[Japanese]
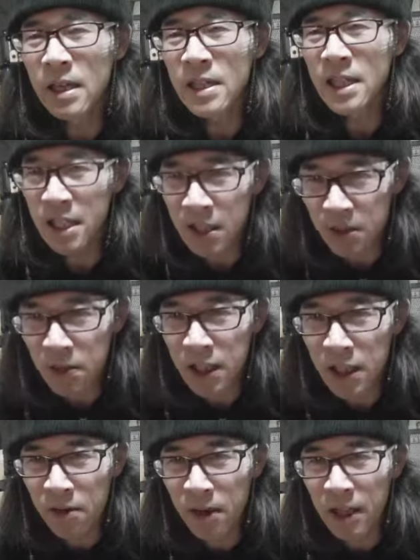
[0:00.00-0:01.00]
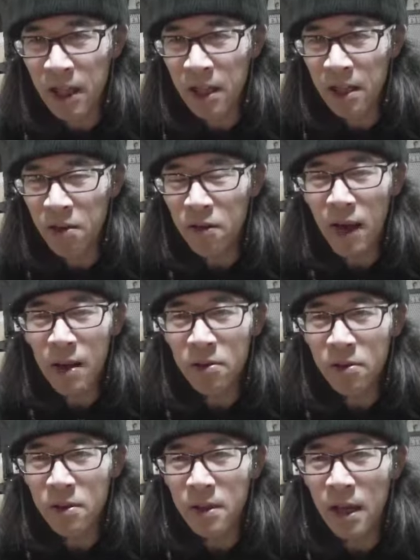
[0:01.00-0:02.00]
知り尽くしてる方っていうのは、
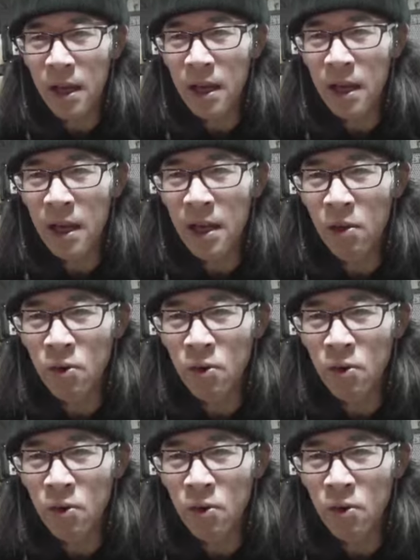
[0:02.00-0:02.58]
えー、